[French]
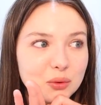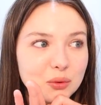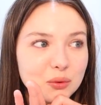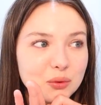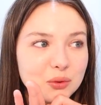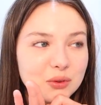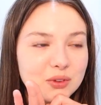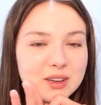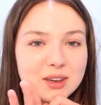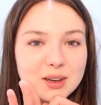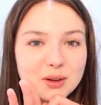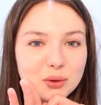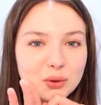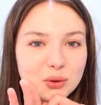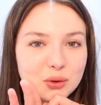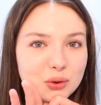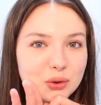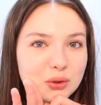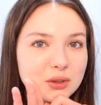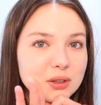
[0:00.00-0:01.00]
on faisait euh,
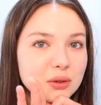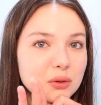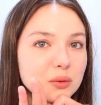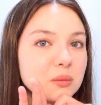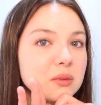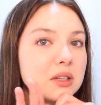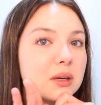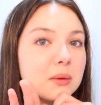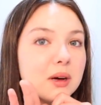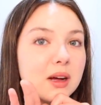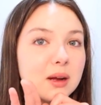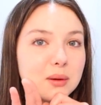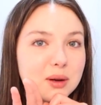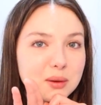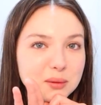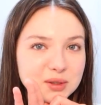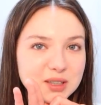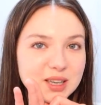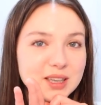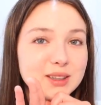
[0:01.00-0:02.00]
je te tiens, tu me tiens par la
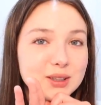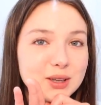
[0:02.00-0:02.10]
barbichette